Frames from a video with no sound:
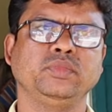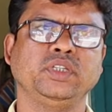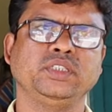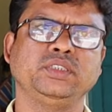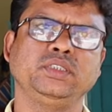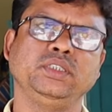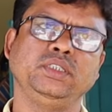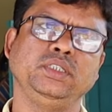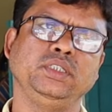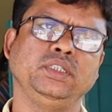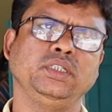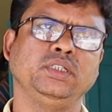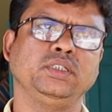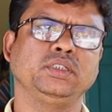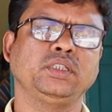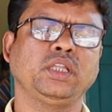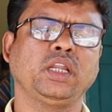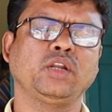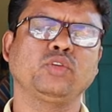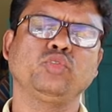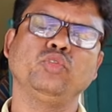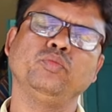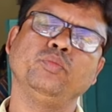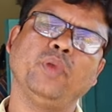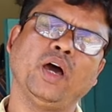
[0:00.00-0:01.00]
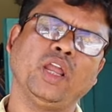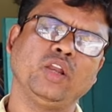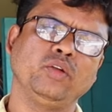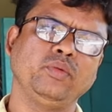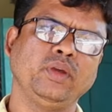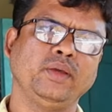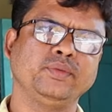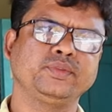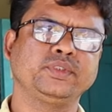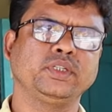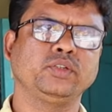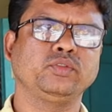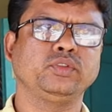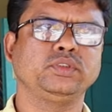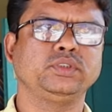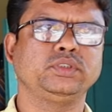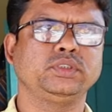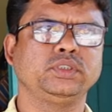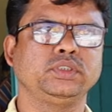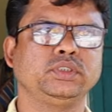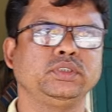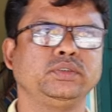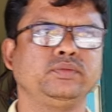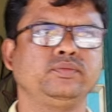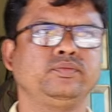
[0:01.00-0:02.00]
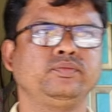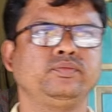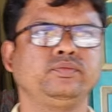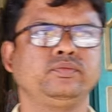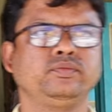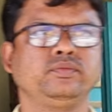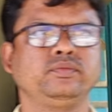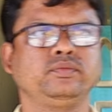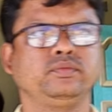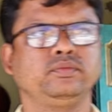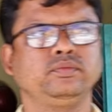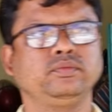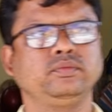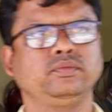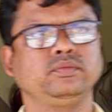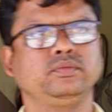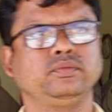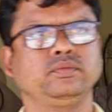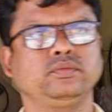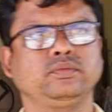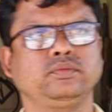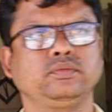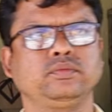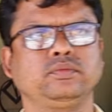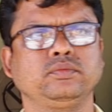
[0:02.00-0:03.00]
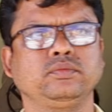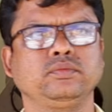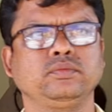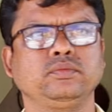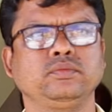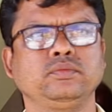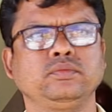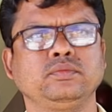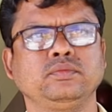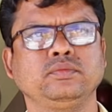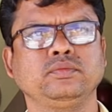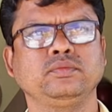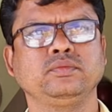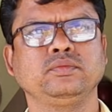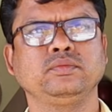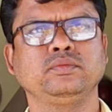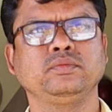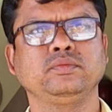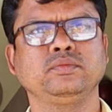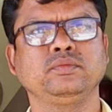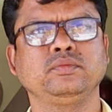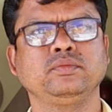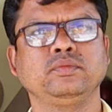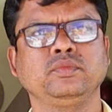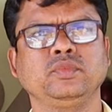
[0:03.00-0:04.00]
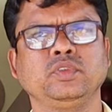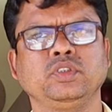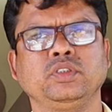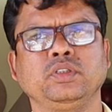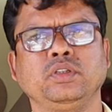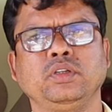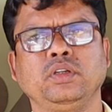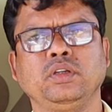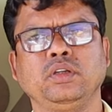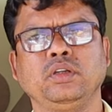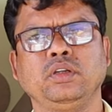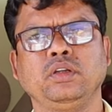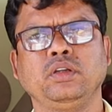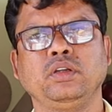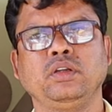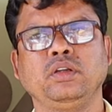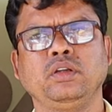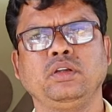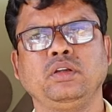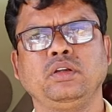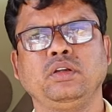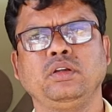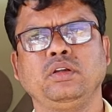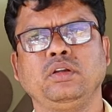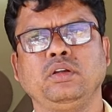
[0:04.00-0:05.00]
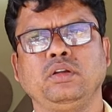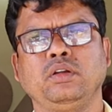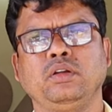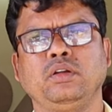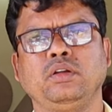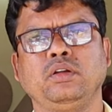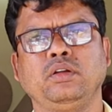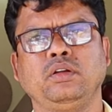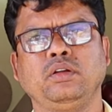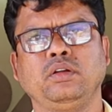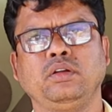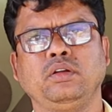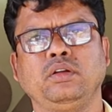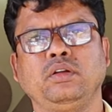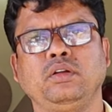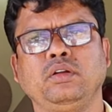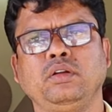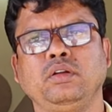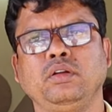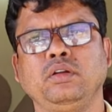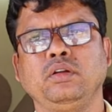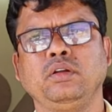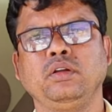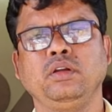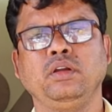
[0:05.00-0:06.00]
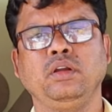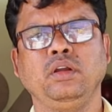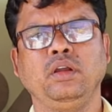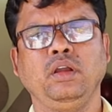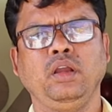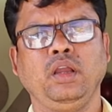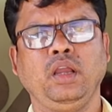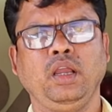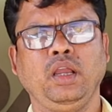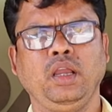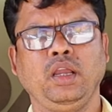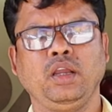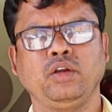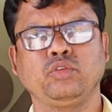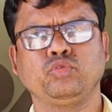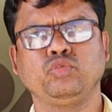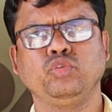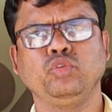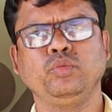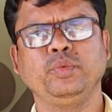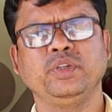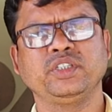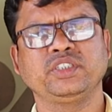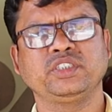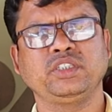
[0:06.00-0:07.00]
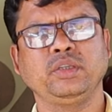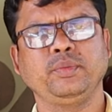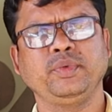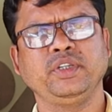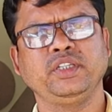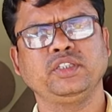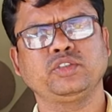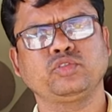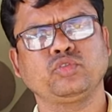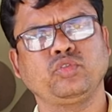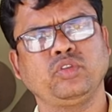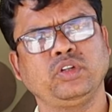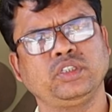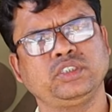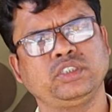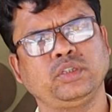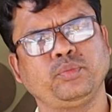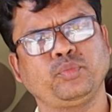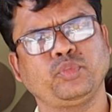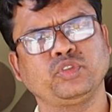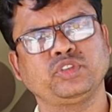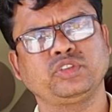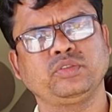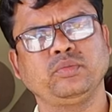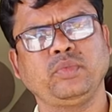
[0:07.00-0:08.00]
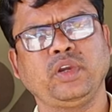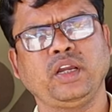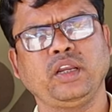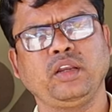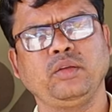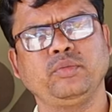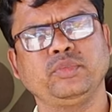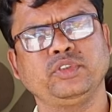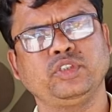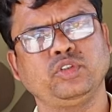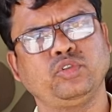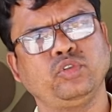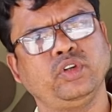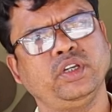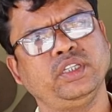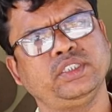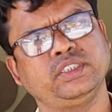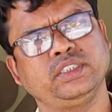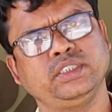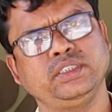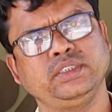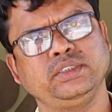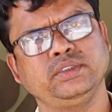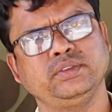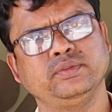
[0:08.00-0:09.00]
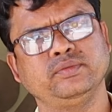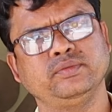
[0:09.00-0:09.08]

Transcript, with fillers: মেশিন নিয়ে তারা খুব ভালো ব্যবসা করছে আচ্ছা তো এরকম বড় ব্যবসায়ী আছে নাকি পশ্চিমবঙ্গের মধ্যে যারা খুব ভালো স্টেবলিশ হয়েছে খুব এস্টাবলিশ করেছে পশ্চিমবাংলার মধ্যে রয়েছে